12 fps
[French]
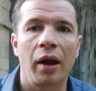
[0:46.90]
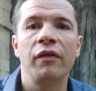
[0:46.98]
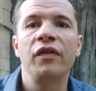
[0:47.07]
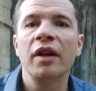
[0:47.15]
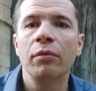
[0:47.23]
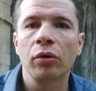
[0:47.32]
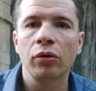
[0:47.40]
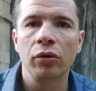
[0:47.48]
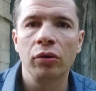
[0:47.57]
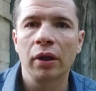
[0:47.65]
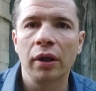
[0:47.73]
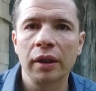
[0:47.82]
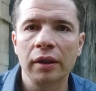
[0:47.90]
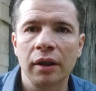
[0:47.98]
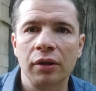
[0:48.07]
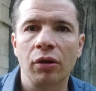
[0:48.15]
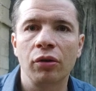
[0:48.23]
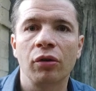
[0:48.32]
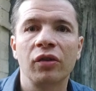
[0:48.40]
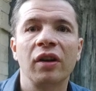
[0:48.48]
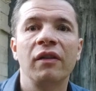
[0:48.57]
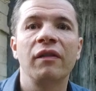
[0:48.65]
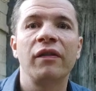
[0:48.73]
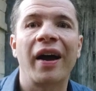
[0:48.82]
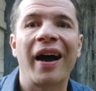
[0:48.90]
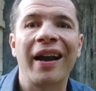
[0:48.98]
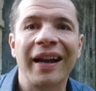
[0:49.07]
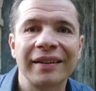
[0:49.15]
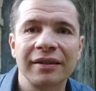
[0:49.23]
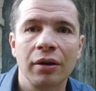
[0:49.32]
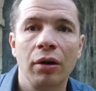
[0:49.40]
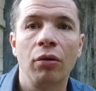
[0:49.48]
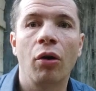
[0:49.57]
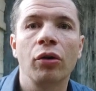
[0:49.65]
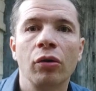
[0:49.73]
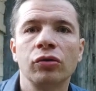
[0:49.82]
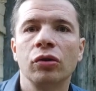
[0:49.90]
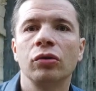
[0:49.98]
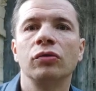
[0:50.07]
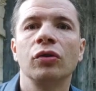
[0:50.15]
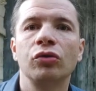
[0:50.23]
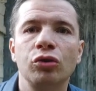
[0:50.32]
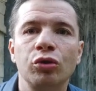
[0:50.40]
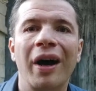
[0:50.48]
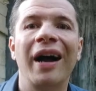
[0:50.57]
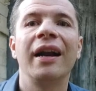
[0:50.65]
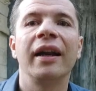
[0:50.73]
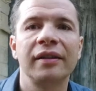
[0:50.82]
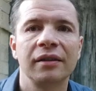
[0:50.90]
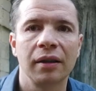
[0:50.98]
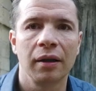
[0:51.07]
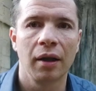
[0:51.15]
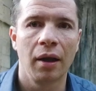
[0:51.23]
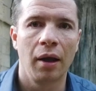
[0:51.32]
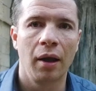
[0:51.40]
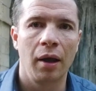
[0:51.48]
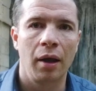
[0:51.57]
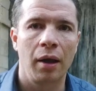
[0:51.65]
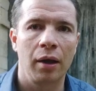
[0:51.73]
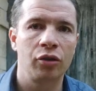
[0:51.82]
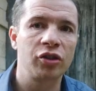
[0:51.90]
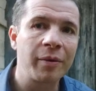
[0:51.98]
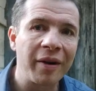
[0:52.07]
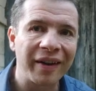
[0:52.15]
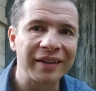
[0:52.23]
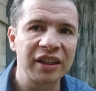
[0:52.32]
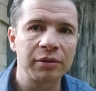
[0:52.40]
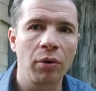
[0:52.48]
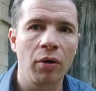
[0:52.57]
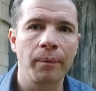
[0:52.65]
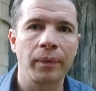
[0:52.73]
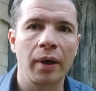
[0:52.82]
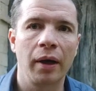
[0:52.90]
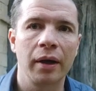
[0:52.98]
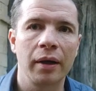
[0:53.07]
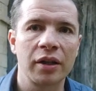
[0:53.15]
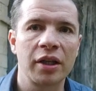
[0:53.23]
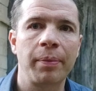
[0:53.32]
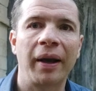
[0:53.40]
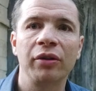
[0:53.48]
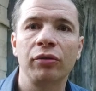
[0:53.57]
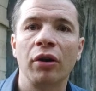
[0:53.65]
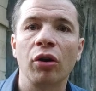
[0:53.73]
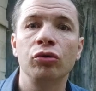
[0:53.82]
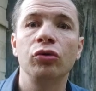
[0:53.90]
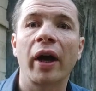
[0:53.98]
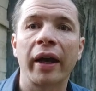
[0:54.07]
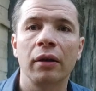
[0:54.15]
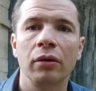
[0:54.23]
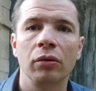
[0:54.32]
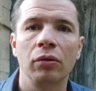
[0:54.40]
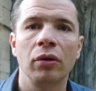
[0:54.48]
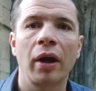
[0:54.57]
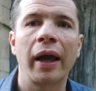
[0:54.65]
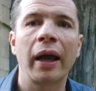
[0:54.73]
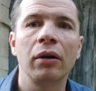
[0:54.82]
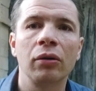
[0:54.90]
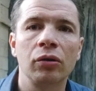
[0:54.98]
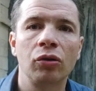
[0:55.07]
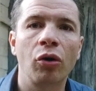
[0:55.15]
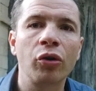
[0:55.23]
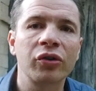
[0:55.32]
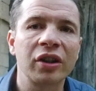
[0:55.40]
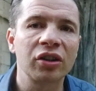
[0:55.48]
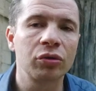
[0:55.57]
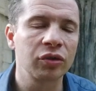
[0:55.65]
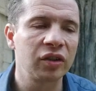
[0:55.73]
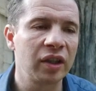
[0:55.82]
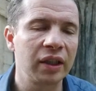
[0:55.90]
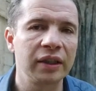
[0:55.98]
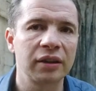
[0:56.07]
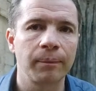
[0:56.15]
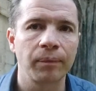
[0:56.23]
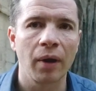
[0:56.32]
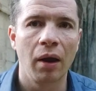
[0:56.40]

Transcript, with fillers: évidemment qu'une église est orientée vers l'Est, l'Orient se trouvant toujours à l'Est. Euh, deuxième avertissement, euh, j'ai parlé tout à l'heure d'une règle, une règle d'orientation des églises.